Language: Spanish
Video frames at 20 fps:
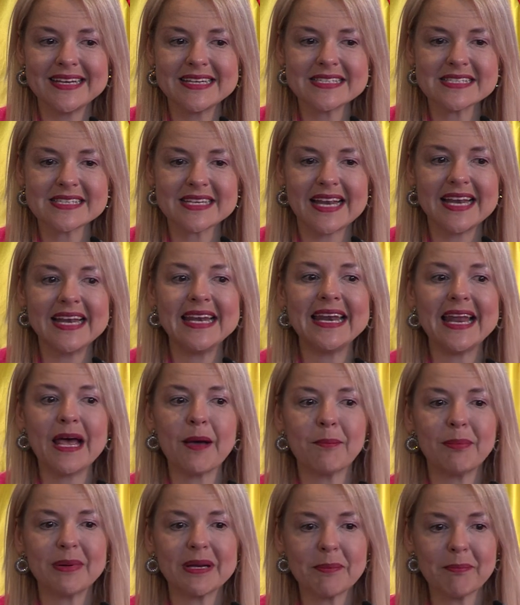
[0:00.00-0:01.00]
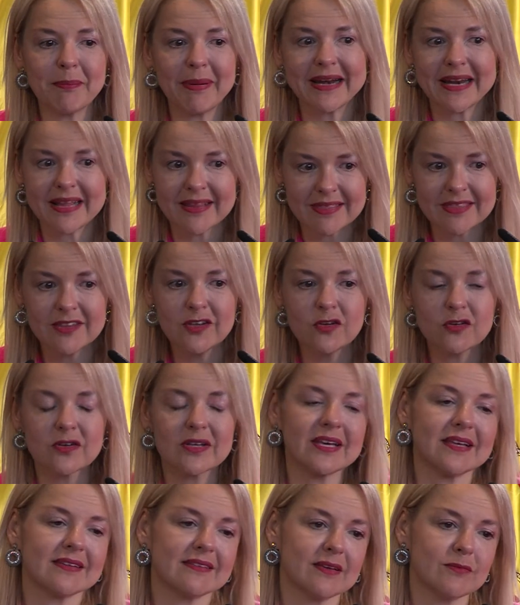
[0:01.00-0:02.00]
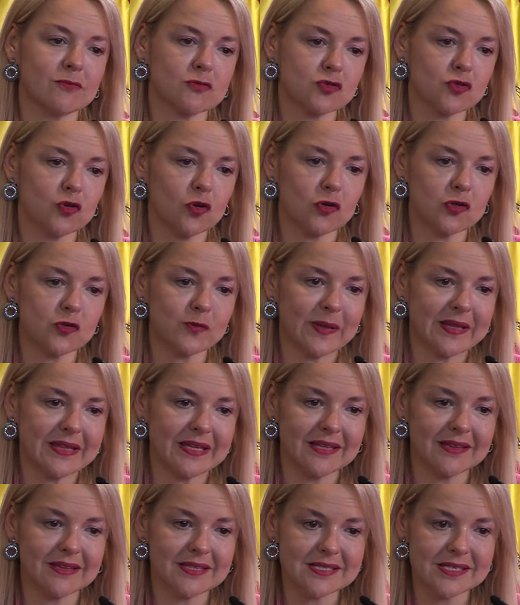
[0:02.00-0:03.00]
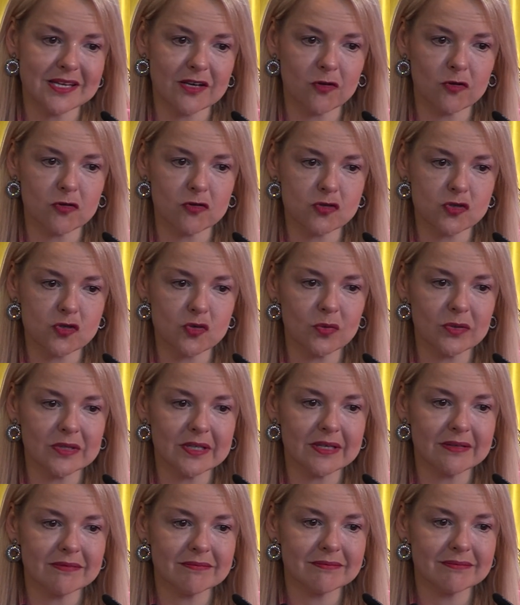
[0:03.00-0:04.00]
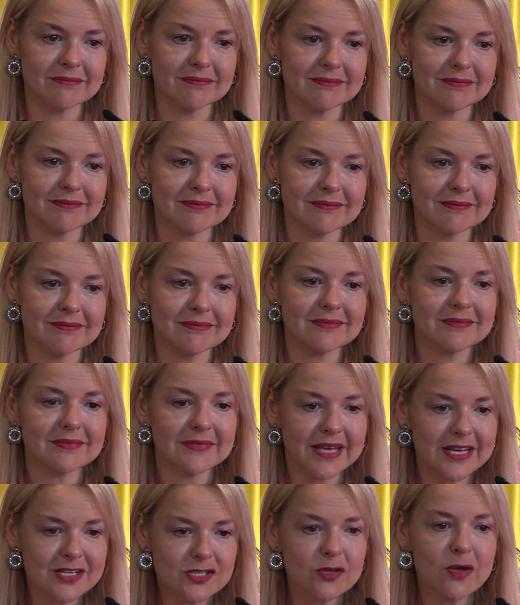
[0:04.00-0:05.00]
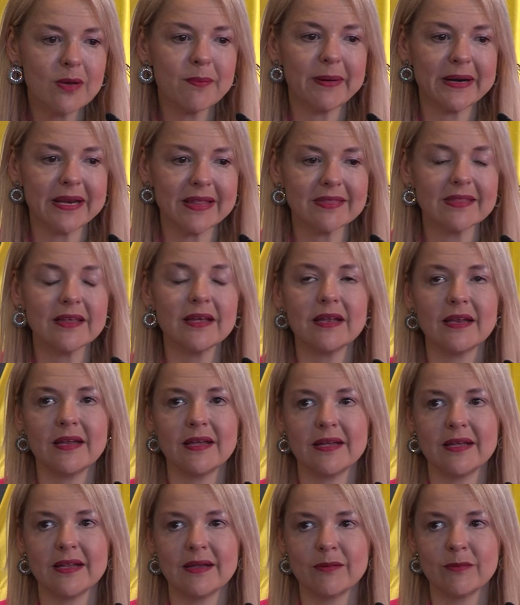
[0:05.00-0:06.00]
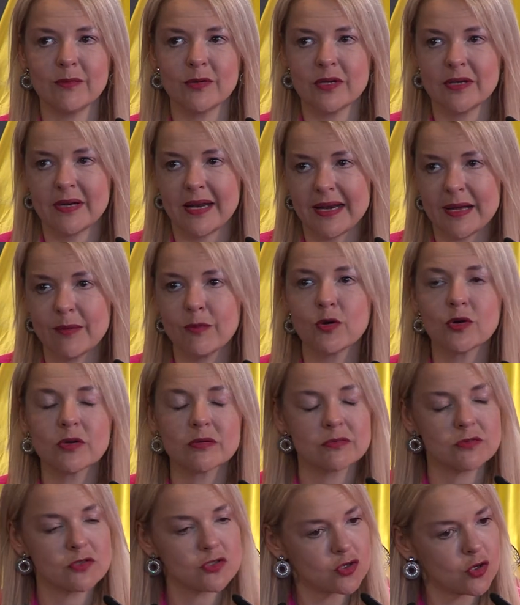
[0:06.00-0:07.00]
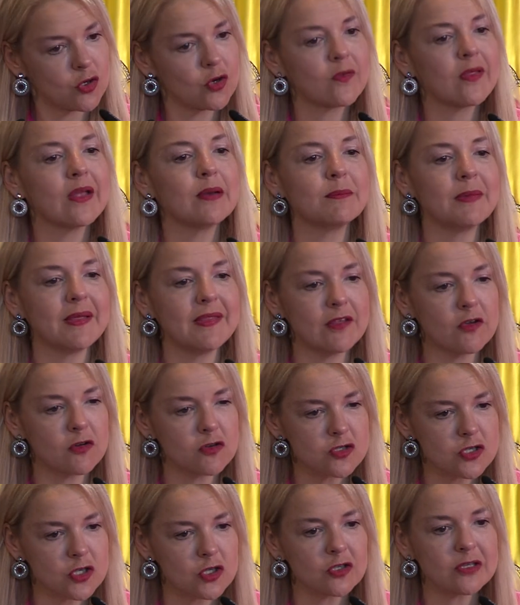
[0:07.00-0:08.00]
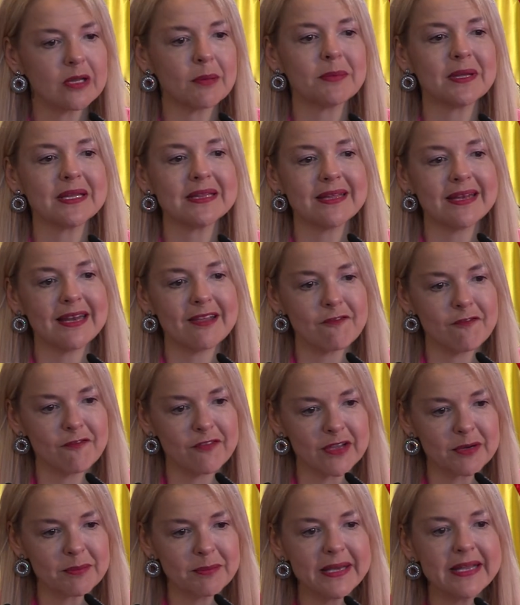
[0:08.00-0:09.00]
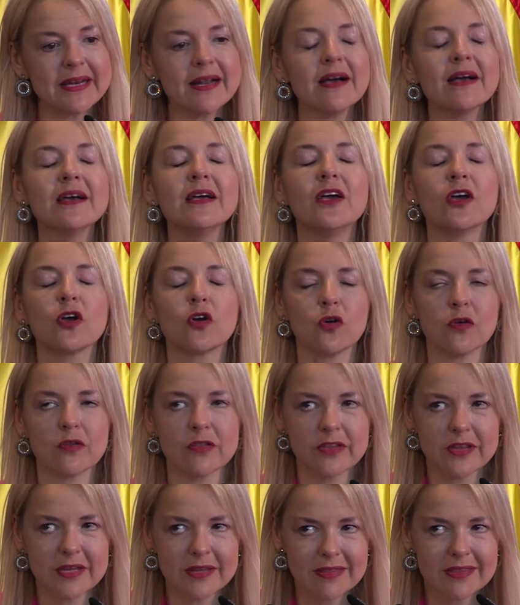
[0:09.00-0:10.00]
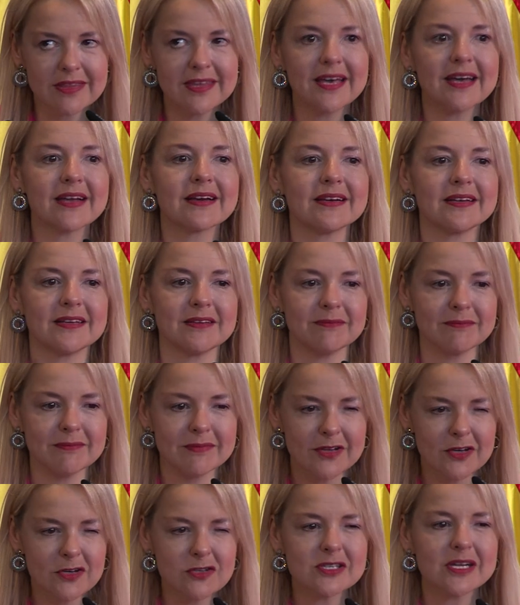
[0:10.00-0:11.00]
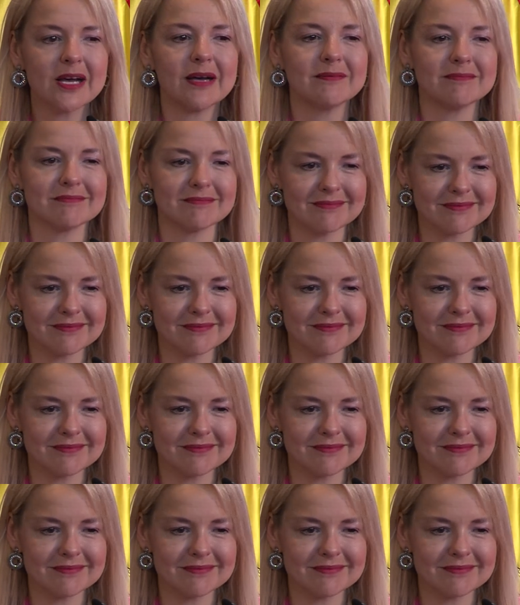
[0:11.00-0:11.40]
es la preparación que hacemos con los pacientes en consulta. Eso me parece eh, la labor no solo del médico, sino también de la enfermera, concienciarle. O sea,